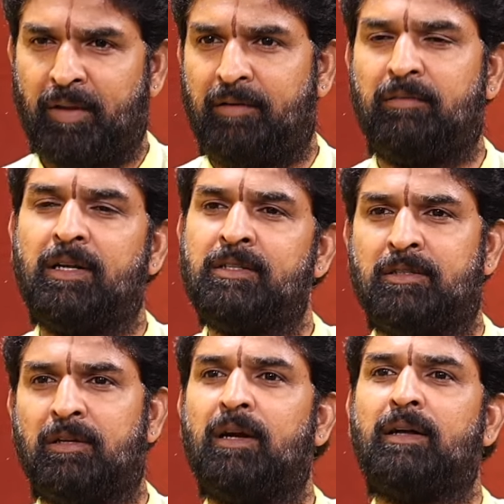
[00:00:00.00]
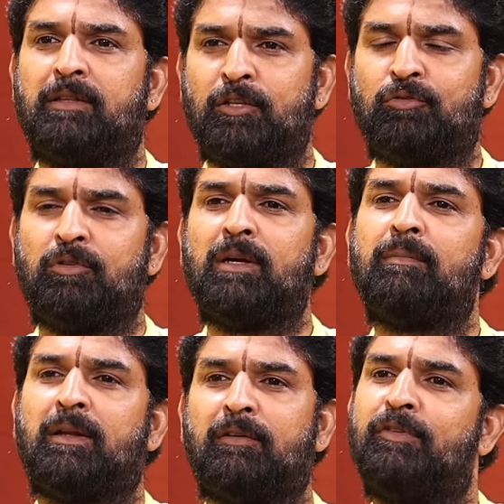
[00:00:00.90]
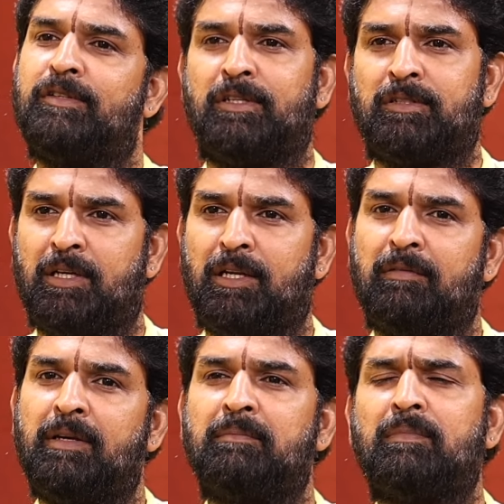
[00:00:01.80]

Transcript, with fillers: అడ్వాన్స్డ్గా తీసుకుని మనకి ఫ్రిడ్జెస్ అనేవి